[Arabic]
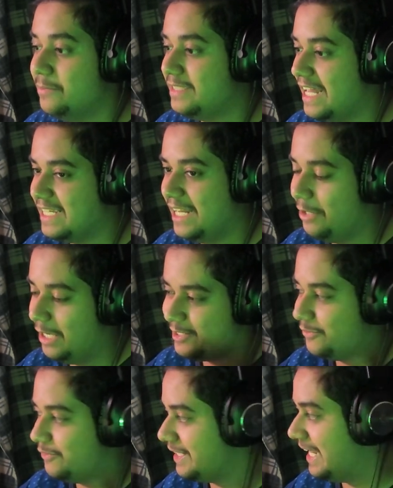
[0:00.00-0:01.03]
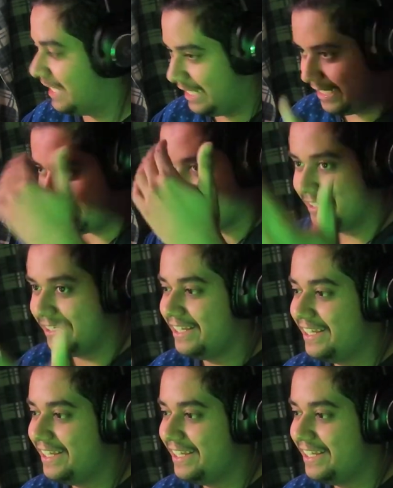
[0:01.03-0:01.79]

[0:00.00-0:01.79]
مستانس على واحد صفر يلا يلا برا